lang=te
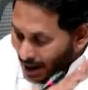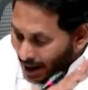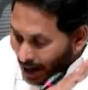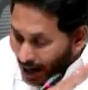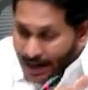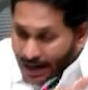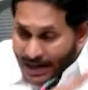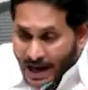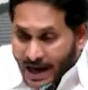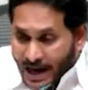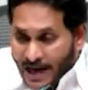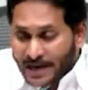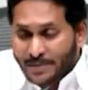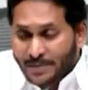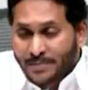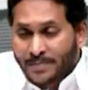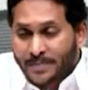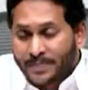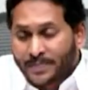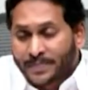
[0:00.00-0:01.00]
ఆ
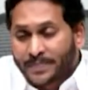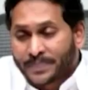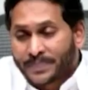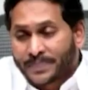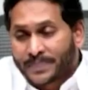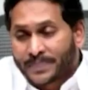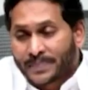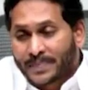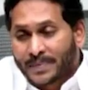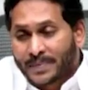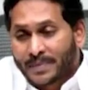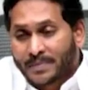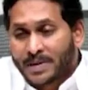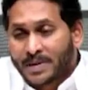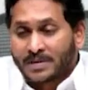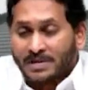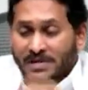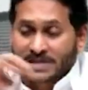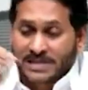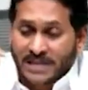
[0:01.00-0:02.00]
న్యాయం
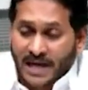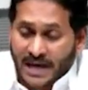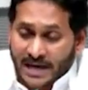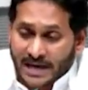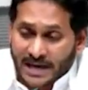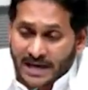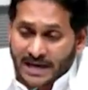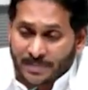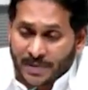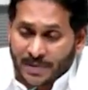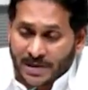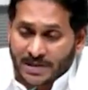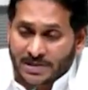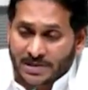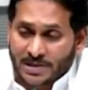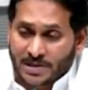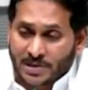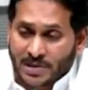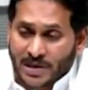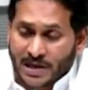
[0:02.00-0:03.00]
మీకు జరగని
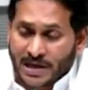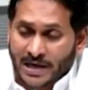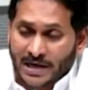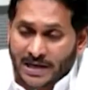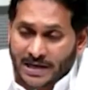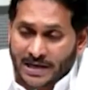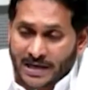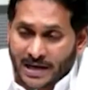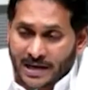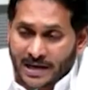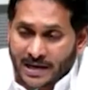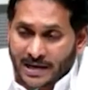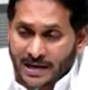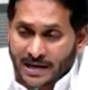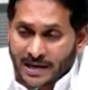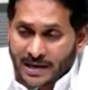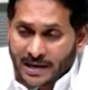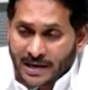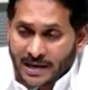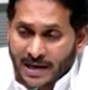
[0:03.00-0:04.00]
పరిస్థితులు ఎక్కడైనా
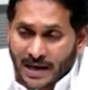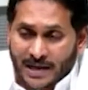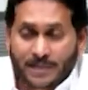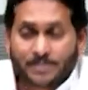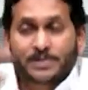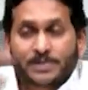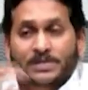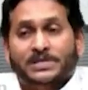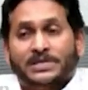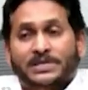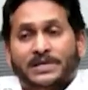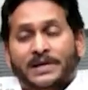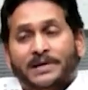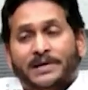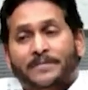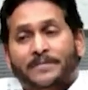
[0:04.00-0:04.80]
కనిపించిన